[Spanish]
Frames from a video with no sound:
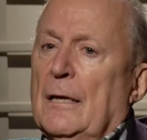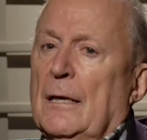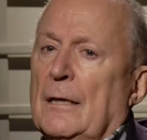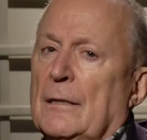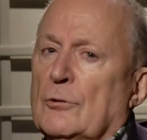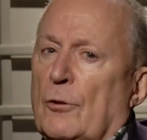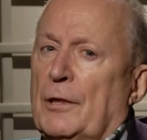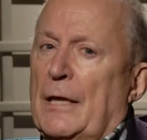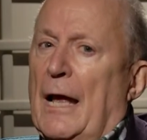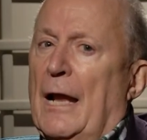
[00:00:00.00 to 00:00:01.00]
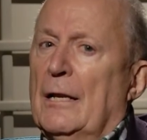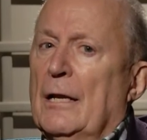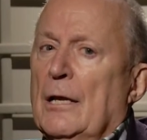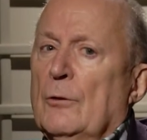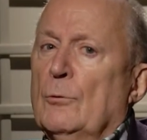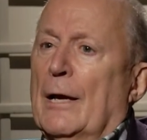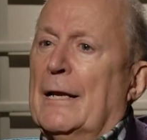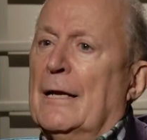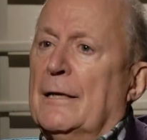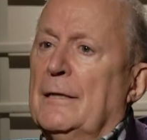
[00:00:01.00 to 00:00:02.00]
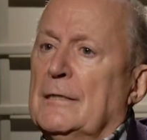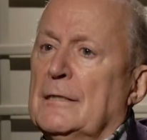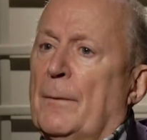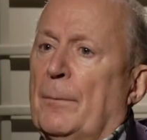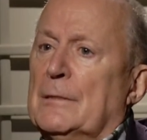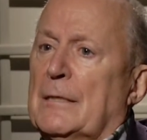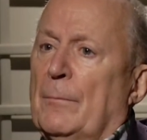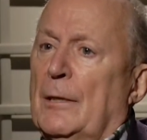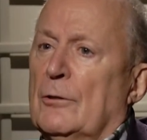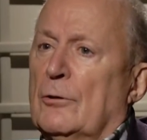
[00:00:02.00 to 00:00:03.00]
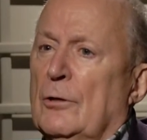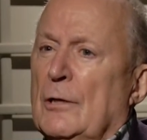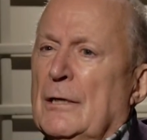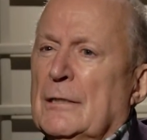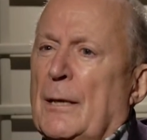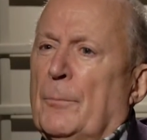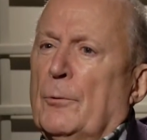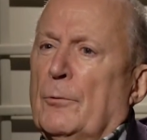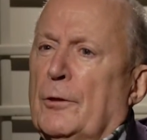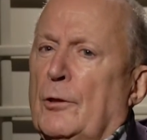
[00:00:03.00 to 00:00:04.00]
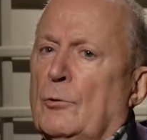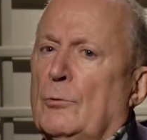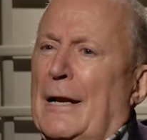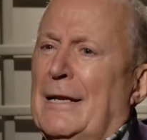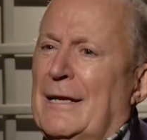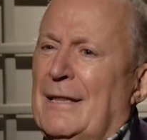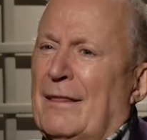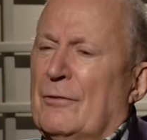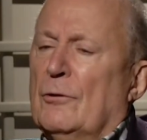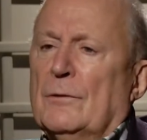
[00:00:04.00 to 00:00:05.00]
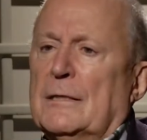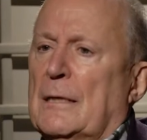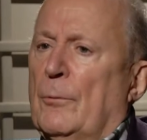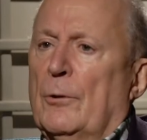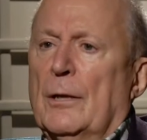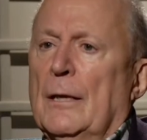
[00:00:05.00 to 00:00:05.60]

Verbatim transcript: eh, social y una gran crisis de pensamiento se ha producido una liquidación del sabor